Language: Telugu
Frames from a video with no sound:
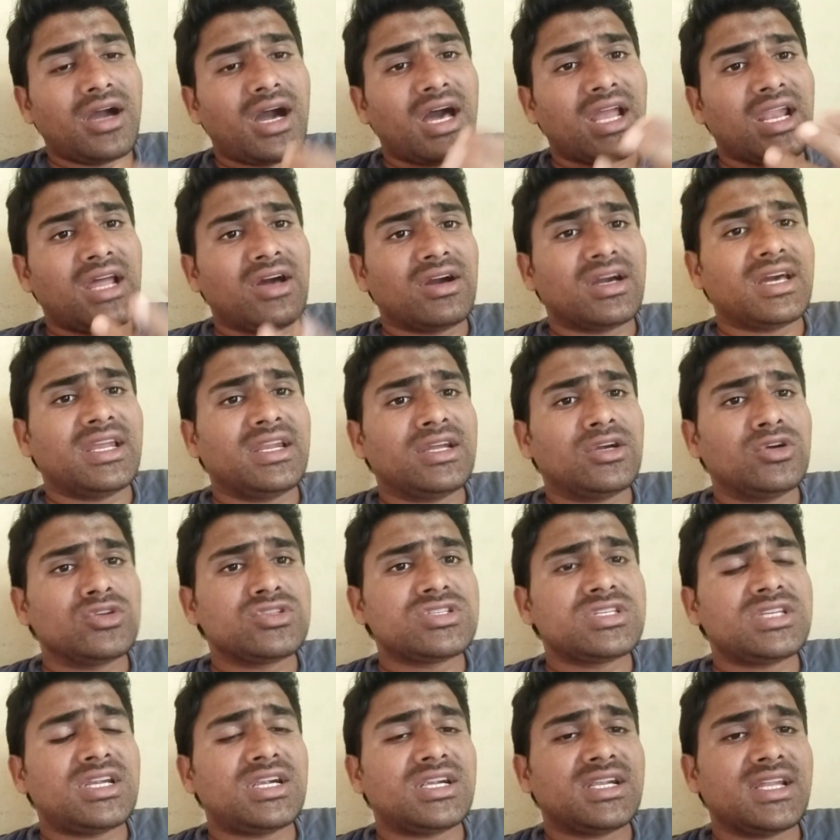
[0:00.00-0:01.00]
అలా కనుక
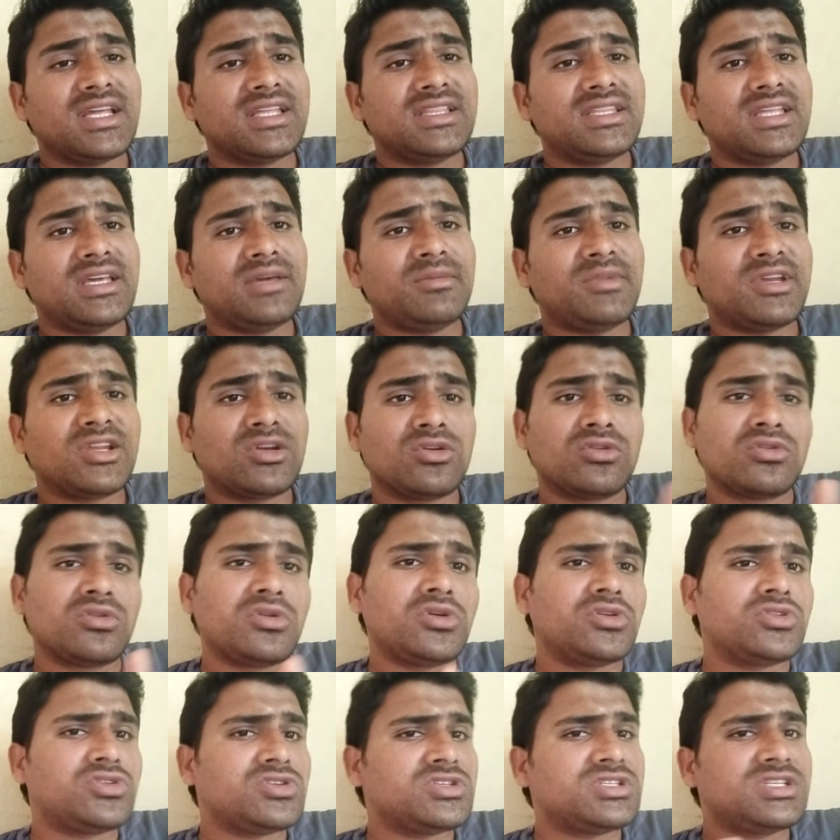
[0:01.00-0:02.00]
వచ్చినట్లయితే మనకు
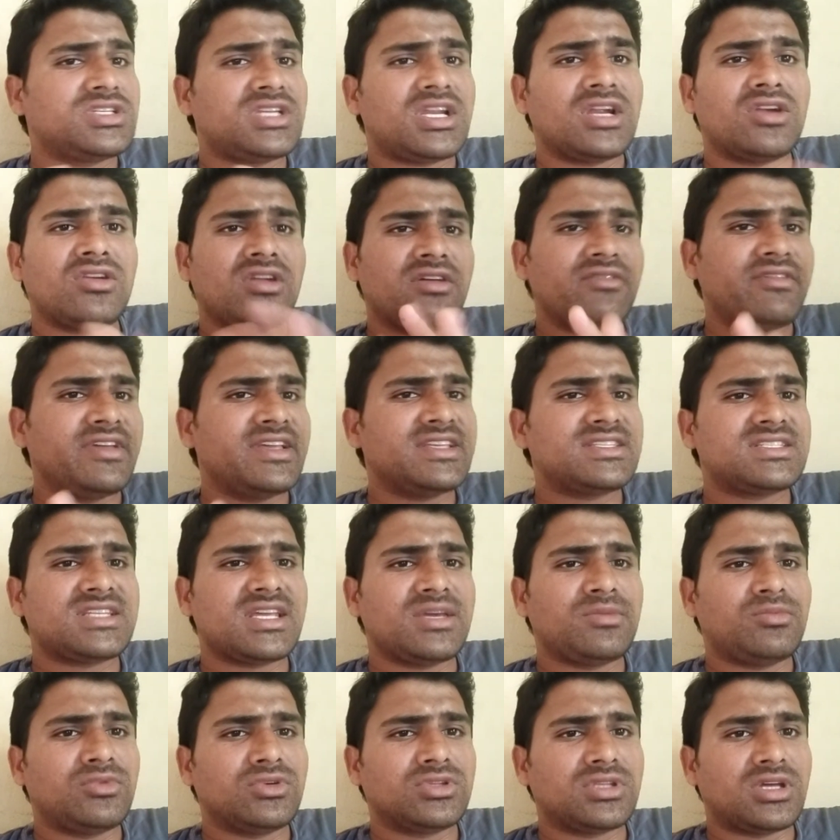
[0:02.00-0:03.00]
గ్రోత్ వచ్చినా కూడా వేస్ట్
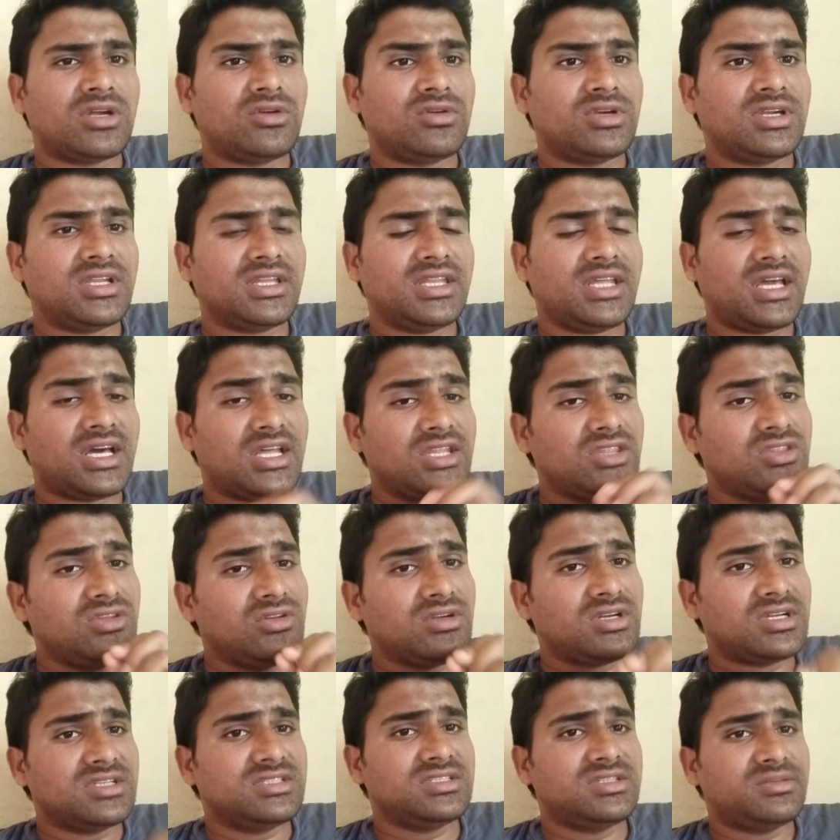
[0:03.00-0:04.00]
అయిపోతూ ఉంటుంది
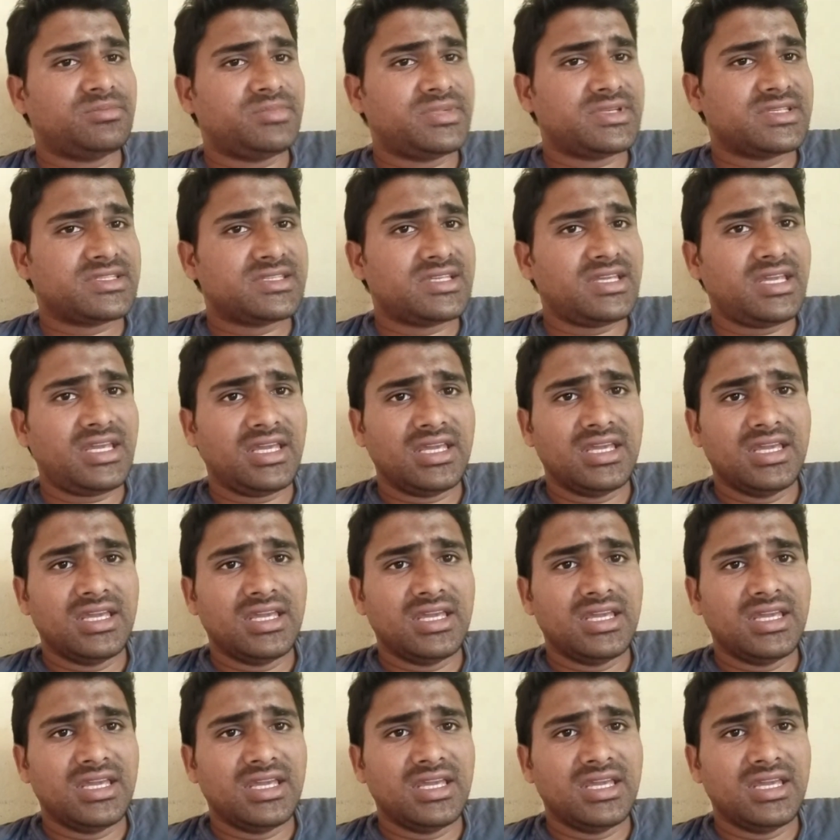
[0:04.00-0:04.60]
అందుకని చెప్పేసి